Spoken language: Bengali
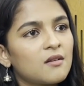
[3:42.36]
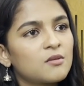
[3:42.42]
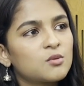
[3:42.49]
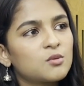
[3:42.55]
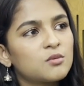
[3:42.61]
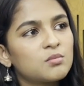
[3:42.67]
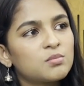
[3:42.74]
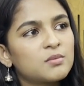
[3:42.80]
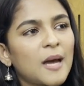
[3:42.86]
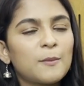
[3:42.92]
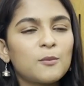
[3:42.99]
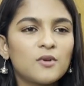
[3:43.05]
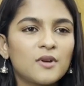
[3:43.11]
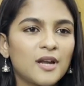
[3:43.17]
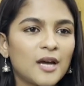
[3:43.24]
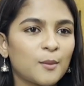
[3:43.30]
তো
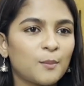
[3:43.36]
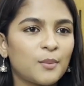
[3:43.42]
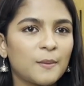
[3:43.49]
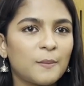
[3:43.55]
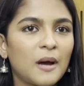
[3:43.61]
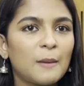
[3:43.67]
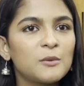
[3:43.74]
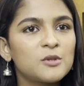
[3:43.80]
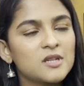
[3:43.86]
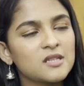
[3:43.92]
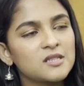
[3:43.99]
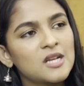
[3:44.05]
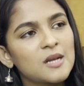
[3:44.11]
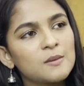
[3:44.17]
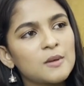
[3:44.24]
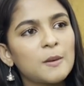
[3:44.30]
কেমন লাগবে বা আমি
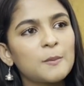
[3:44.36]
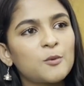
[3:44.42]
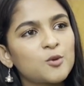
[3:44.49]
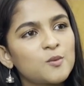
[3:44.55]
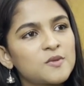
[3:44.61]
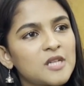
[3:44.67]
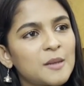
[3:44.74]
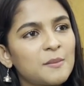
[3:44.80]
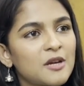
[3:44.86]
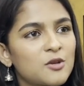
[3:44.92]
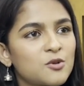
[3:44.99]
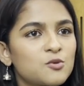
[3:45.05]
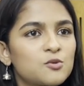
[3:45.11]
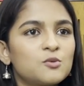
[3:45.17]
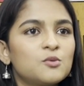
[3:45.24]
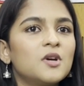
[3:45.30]
চাচ্ছিলাম আমার প্রথম সিনেমা
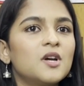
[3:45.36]
একটু